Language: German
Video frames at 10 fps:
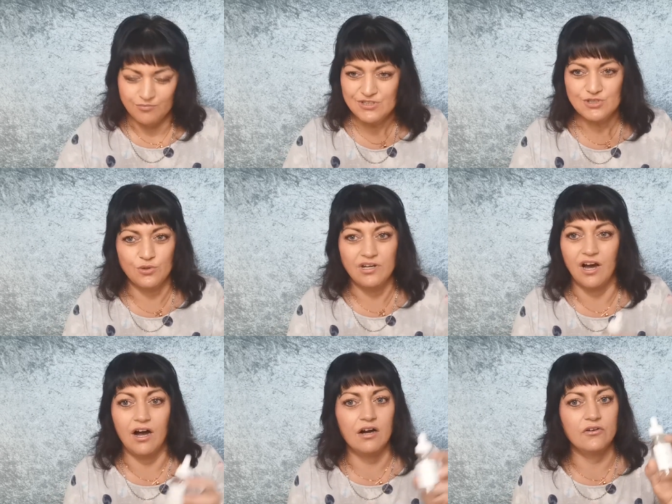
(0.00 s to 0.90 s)
Mit so
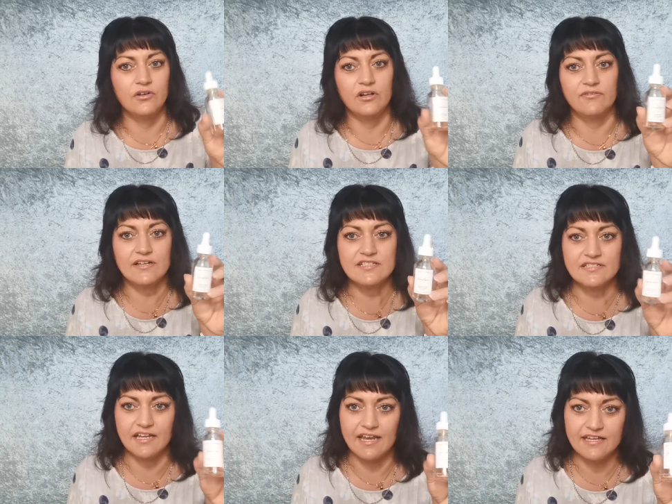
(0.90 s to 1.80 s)
einem Haaröl, was
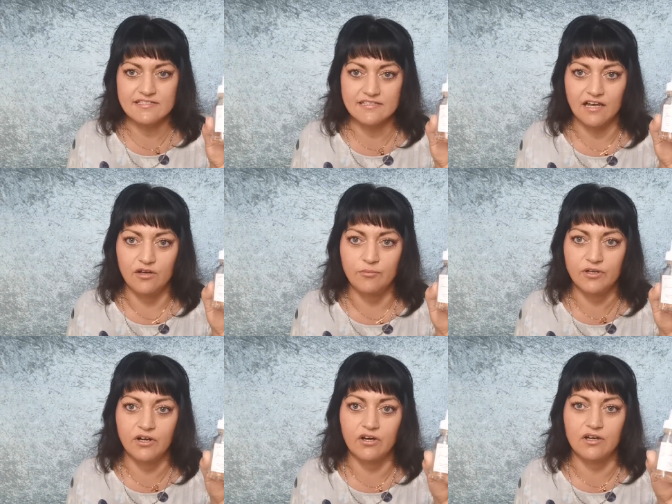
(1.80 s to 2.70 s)
ich dann extra
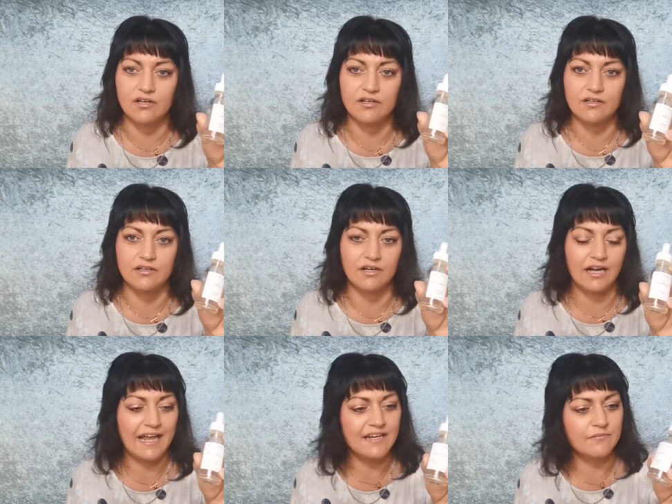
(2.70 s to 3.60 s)
immer noch äh,
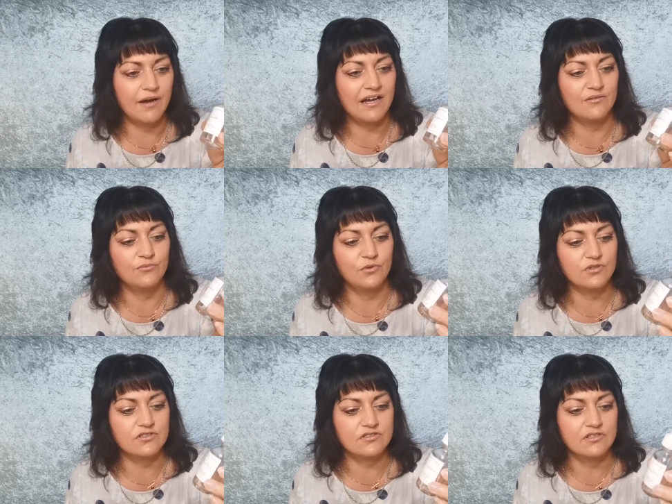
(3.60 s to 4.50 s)
reinmachen
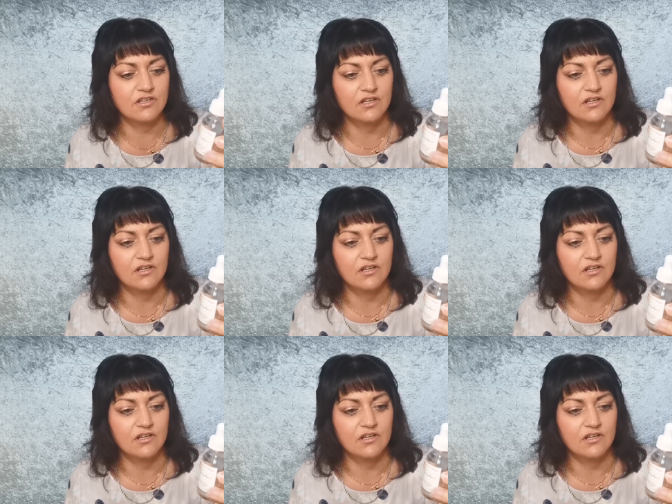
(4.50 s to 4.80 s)
muss.